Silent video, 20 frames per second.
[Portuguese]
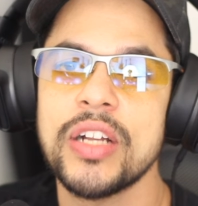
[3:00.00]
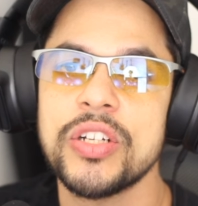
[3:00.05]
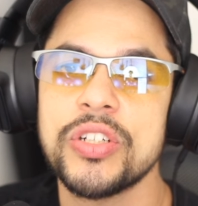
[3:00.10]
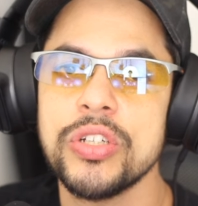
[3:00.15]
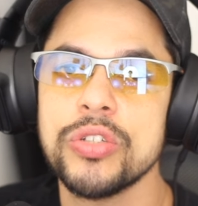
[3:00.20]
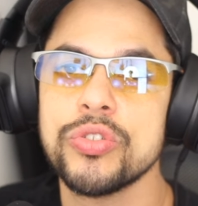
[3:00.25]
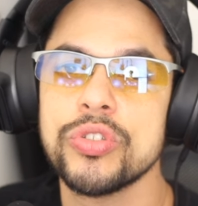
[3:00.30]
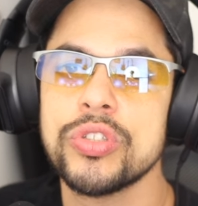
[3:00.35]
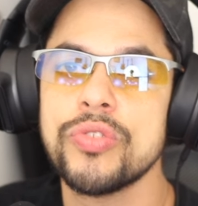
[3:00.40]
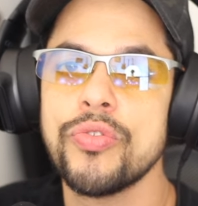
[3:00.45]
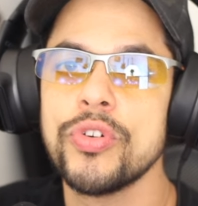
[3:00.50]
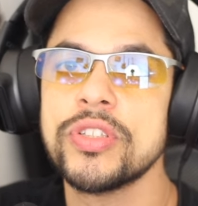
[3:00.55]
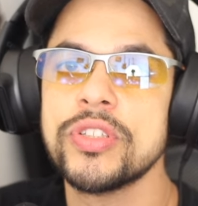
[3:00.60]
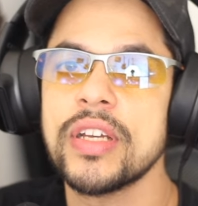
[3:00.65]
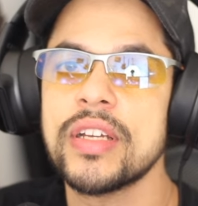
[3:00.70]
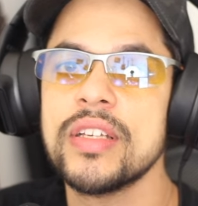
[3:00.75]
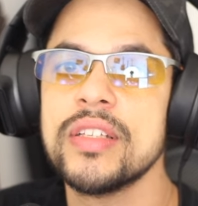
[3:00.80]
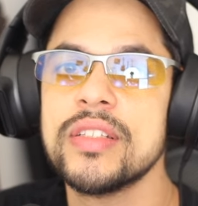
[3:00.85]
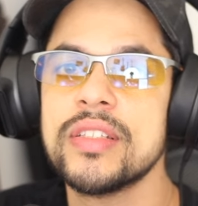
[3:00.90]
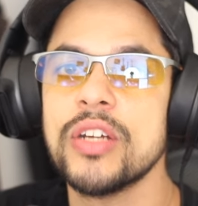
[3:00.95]
disso se
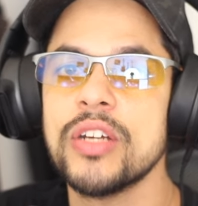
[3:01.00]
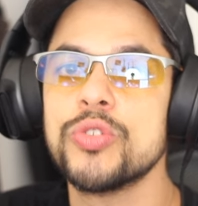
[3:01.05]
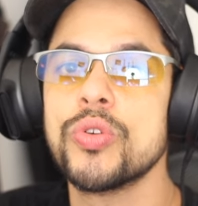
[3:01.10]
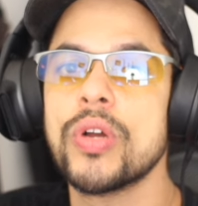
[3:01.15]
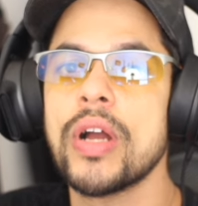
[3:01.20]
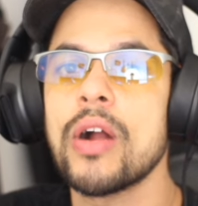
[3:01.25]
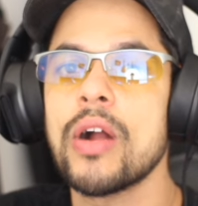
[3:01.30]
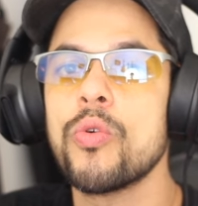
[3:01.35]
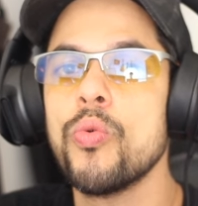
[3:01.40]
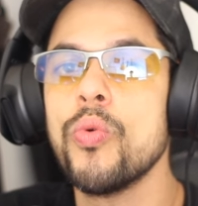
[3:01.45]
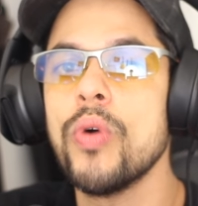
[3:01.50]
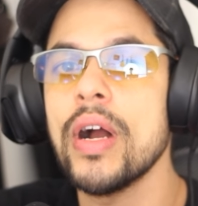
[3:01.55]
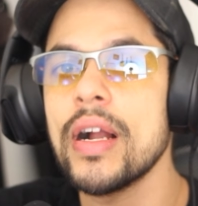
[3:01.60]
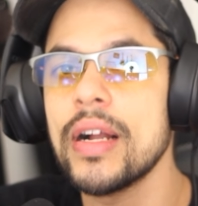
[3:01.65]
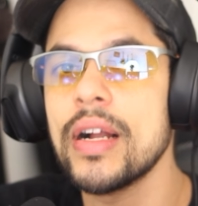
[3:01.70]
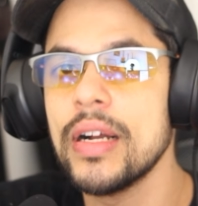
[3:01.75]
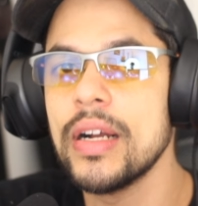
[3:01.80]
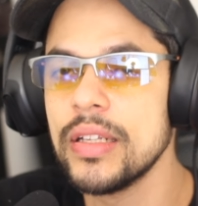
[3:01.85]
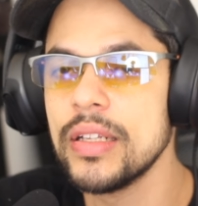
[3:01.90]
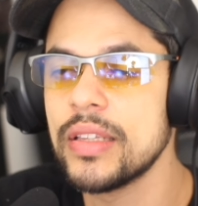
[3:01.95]
você quiser jogar com a
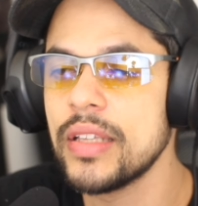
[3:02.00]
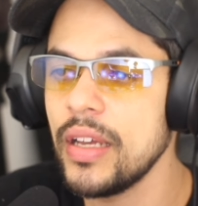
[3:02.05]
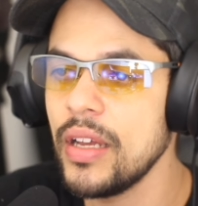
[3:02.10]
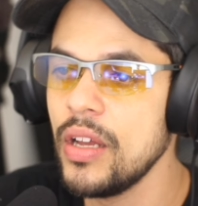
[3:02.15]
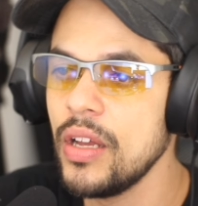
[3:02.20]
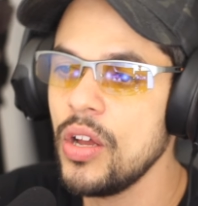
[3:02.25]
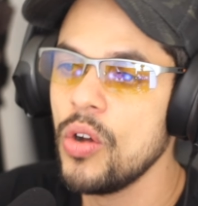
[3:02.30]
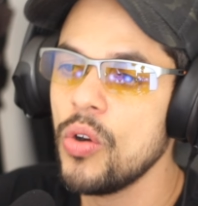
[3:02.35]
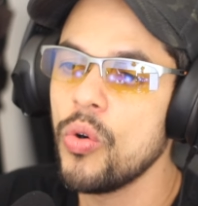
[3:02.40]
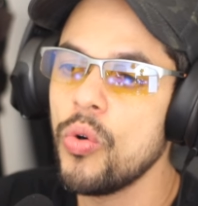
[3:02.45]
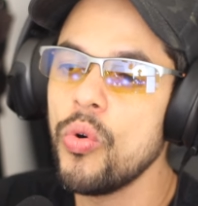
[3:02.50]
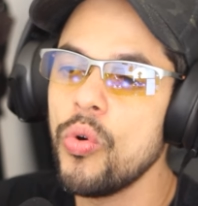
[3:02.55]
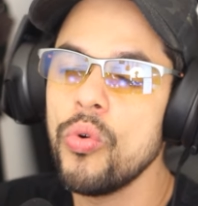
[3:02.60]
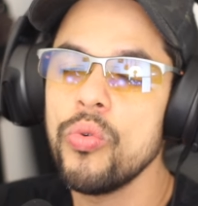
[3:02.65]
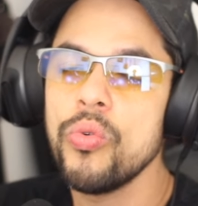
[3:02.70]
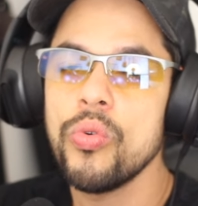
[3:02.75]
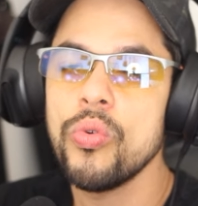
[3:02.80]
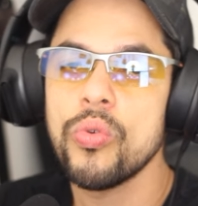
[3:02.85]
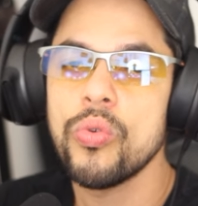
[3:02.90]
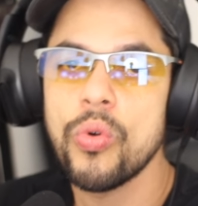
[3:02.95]
Cutter
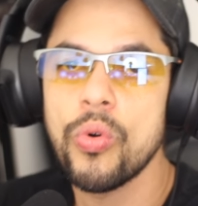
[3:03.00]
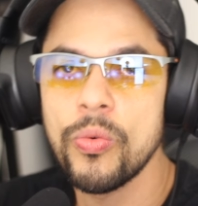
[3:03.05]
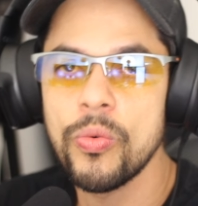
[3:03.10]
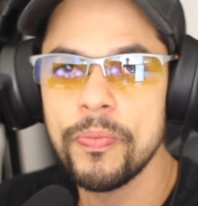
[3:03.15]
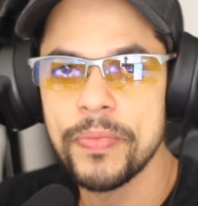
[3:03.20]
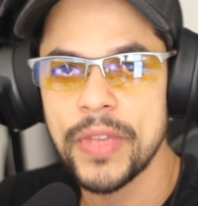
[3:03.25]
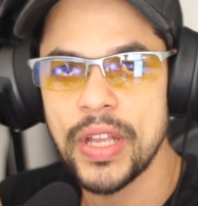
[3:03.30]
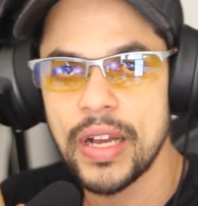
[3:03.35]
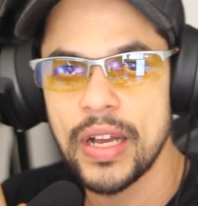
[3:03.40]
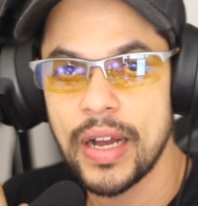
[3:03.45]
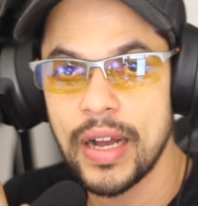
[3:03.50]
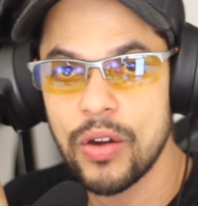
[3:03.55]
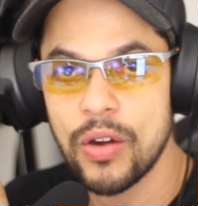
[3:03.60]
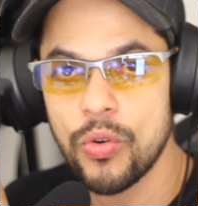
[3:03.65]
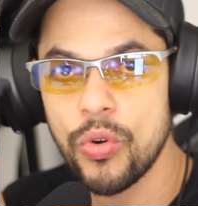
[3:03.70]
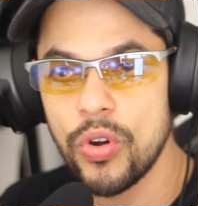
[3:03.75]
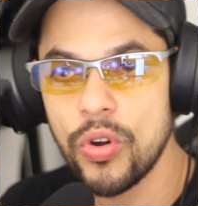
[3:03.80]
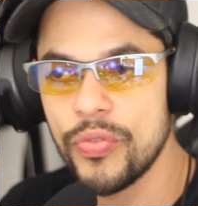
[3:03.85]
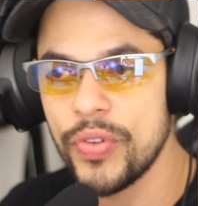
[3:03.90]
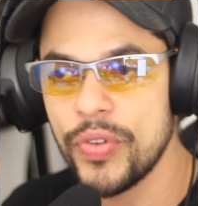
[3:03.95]
ou com a
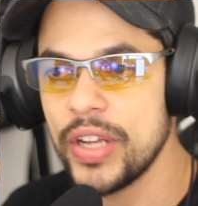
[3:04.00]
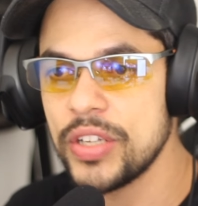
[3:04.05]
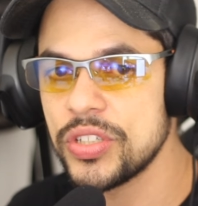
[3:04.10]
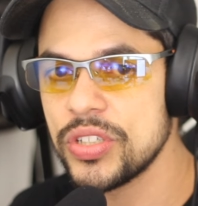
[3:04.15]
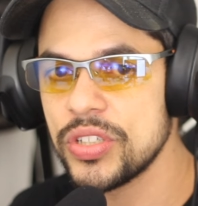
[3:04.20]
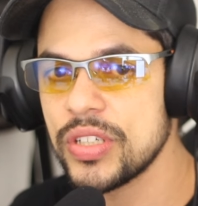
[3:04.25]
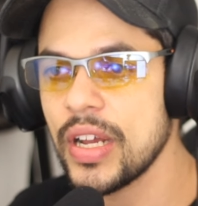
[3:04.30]
Corvette.